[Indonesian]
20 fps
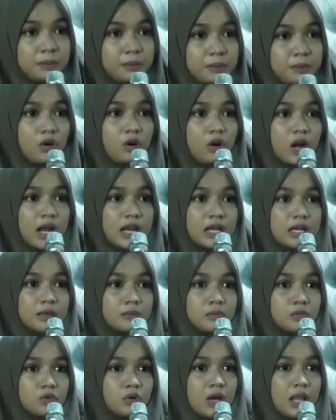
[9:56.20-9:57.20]
poro
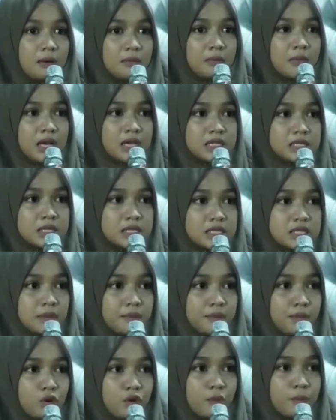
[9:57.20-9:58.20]
alim ulama
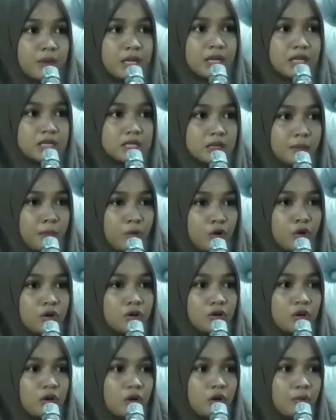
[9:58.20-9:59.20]
sesepuh pini
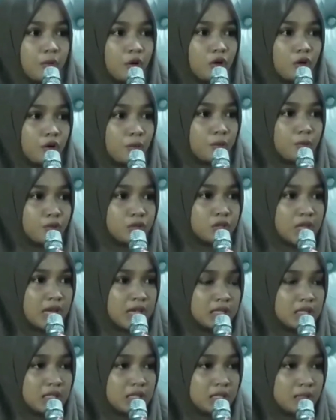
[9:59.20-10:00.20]
sepuh poro
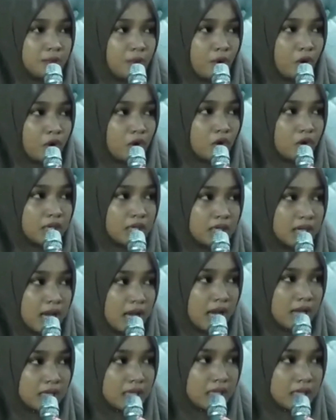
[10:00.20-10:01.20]
bunyai poro
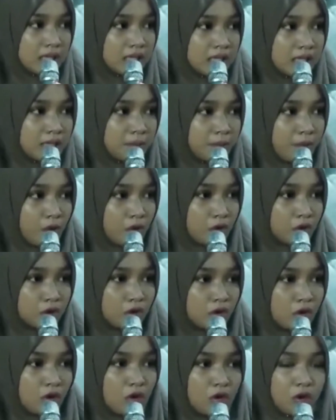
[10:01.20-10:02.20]
kiai poro
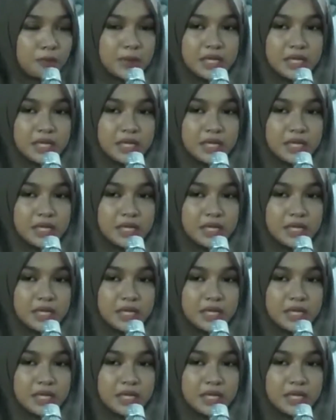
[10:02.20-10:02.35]
tokoh